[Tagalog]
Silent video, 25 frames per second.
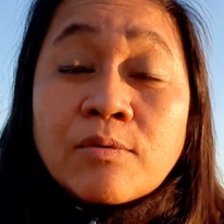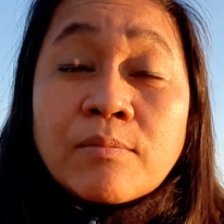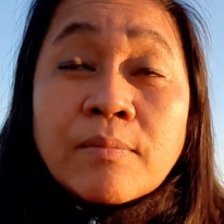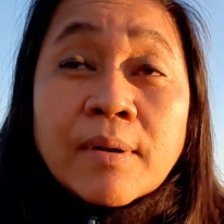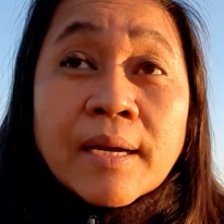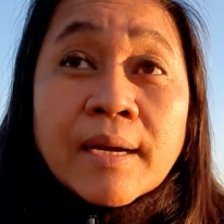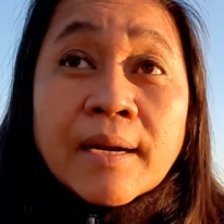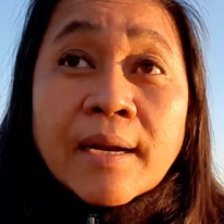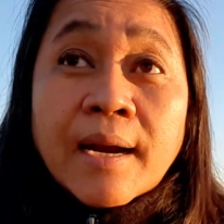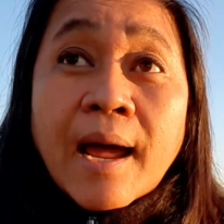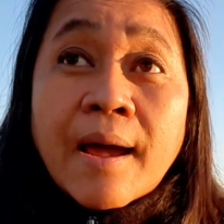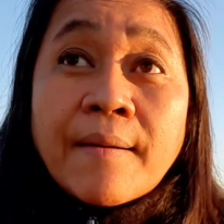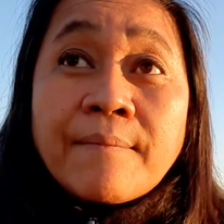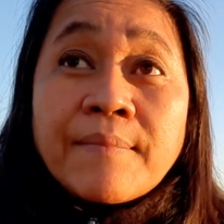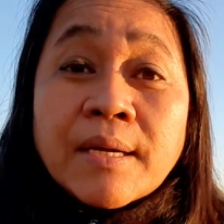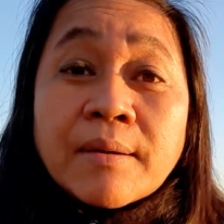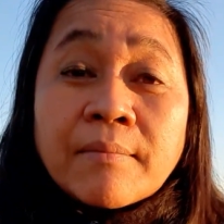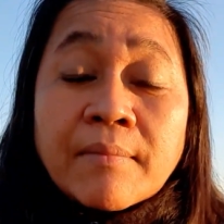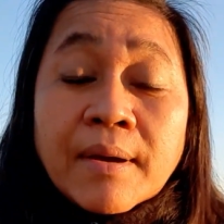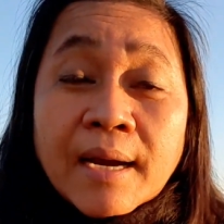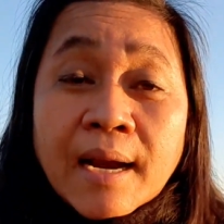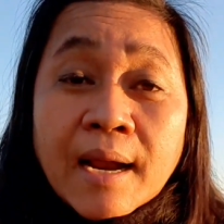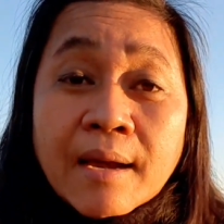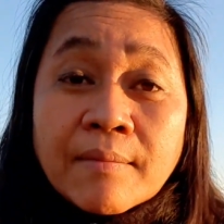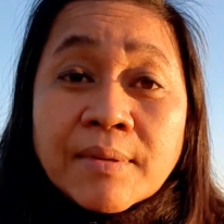Maraming
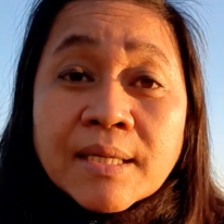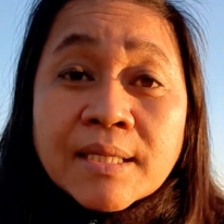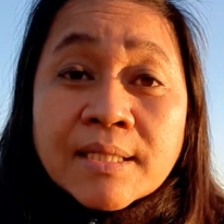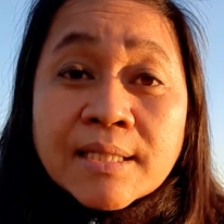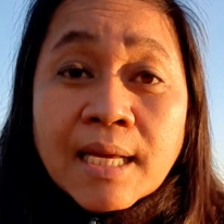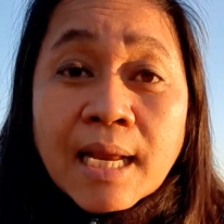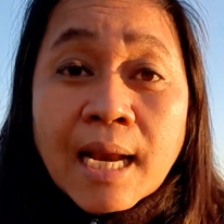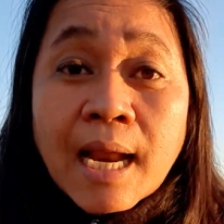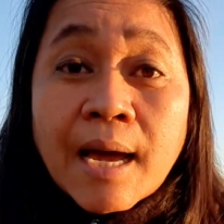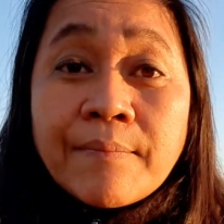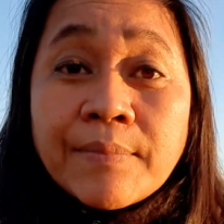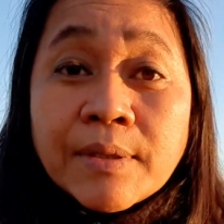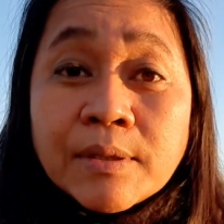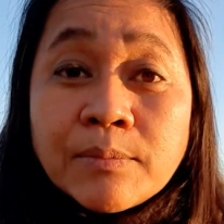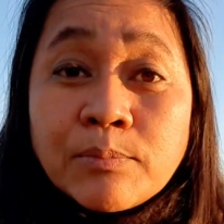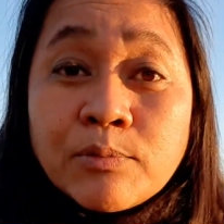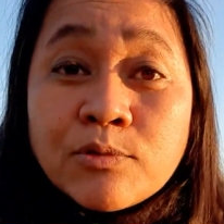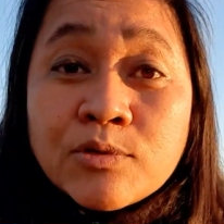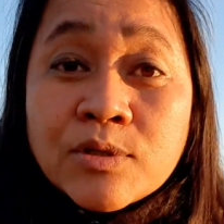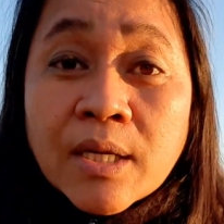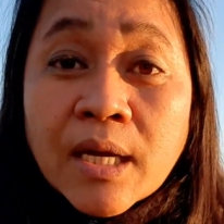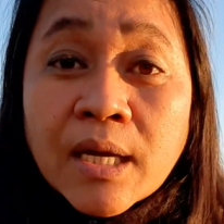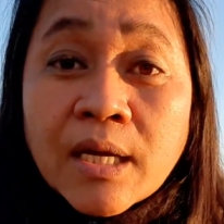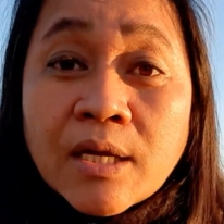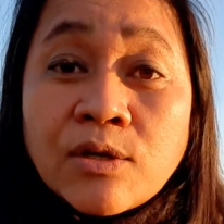maraming salamat
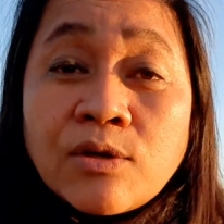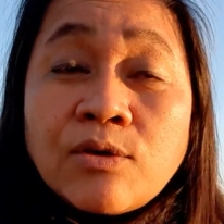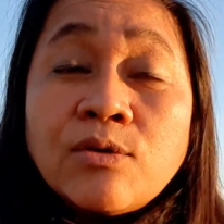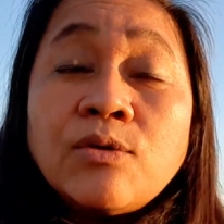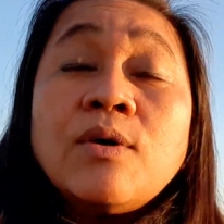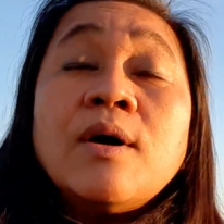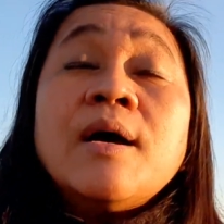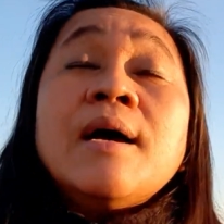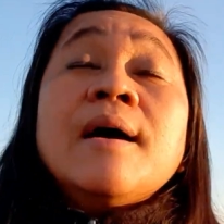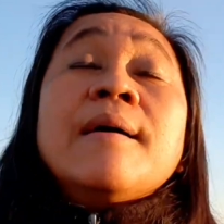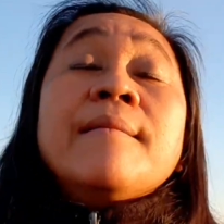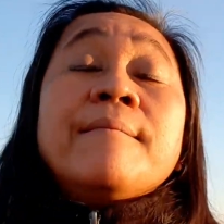po sa inyo.